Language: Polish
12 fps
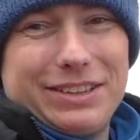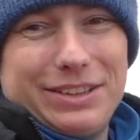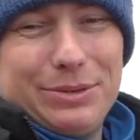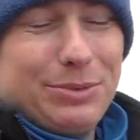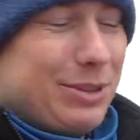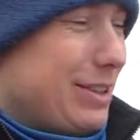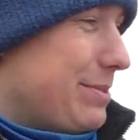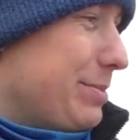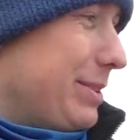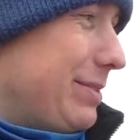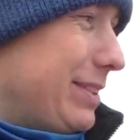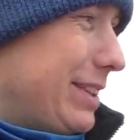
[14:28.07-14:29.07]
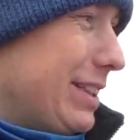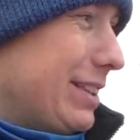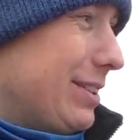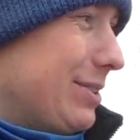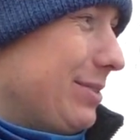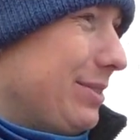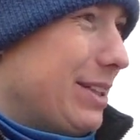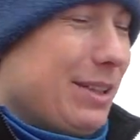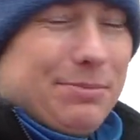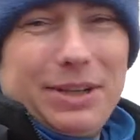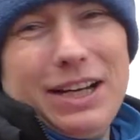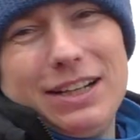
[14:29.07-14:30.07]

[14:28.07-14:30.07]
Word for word: gdzie można spodziewać się jakiejkolwiek ryby,